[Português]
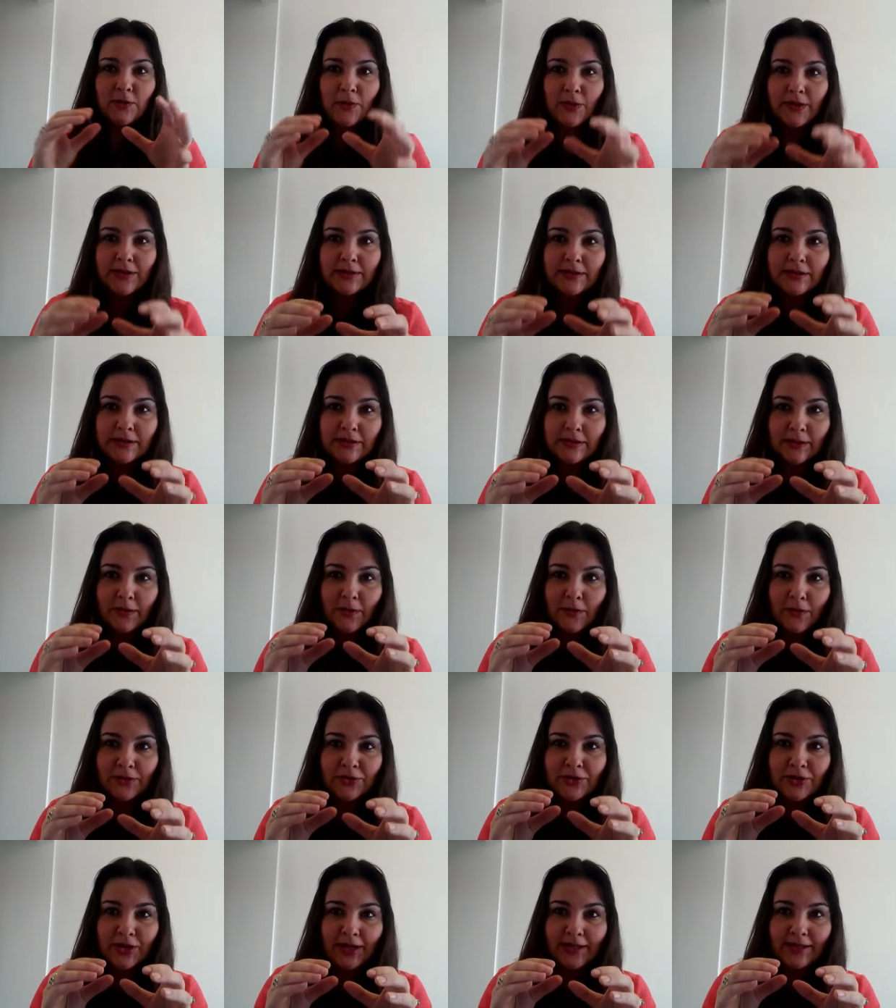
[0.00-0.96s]
coisas
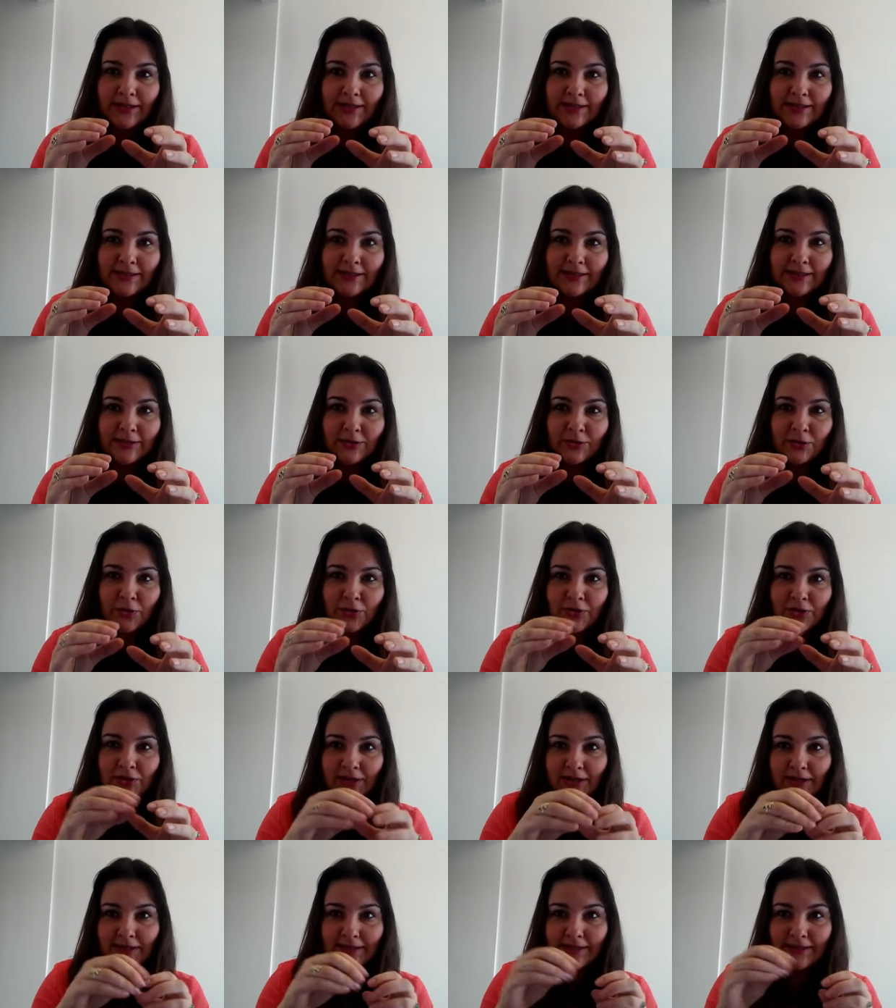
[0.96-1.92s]
onde elas, de
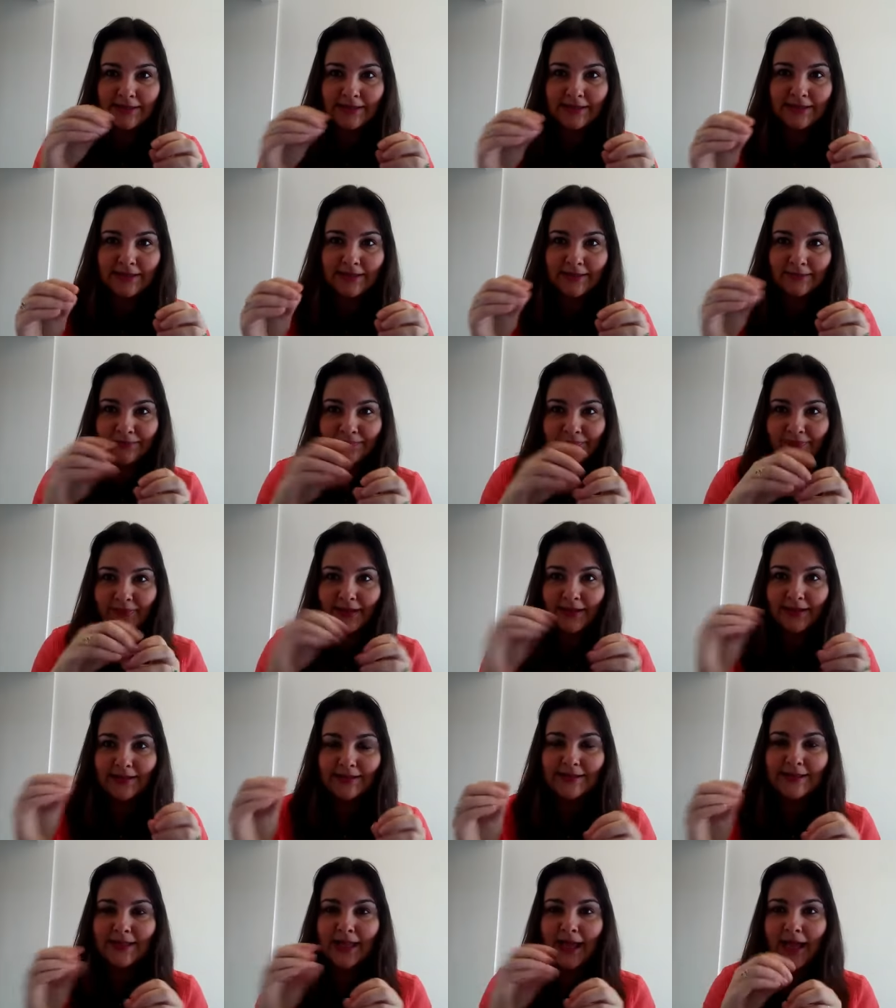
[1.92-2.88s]
onde elas
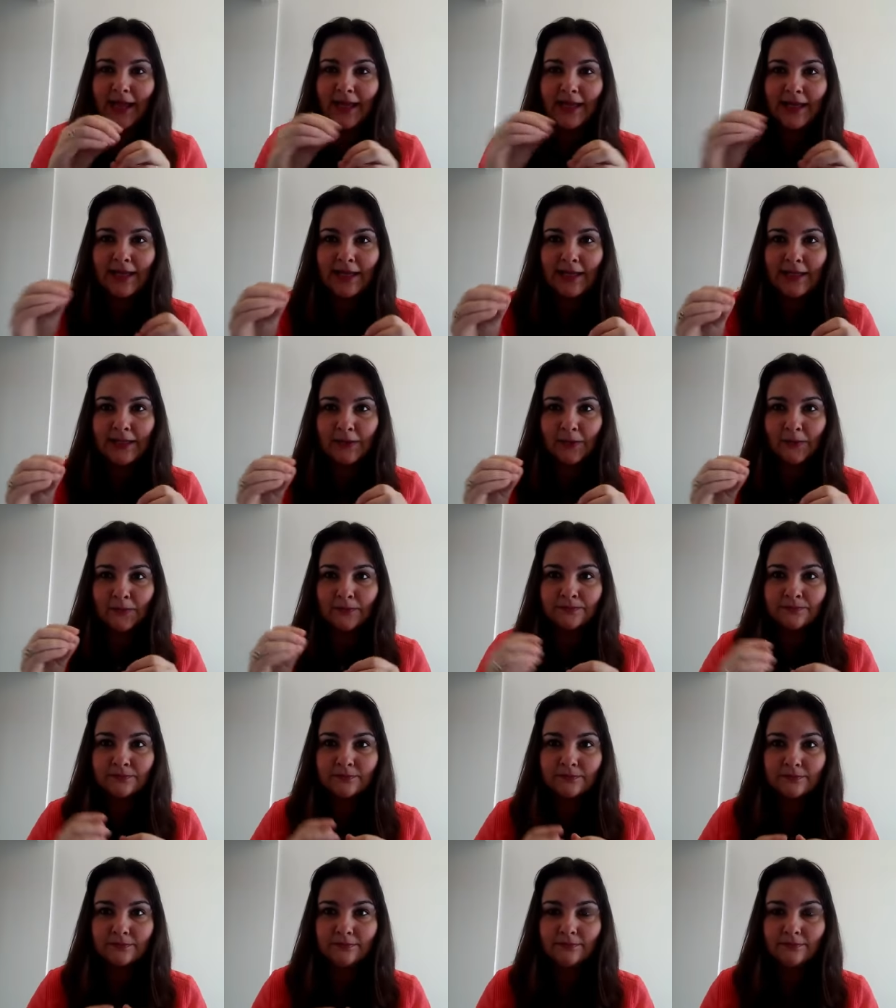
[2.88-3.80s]
saíram.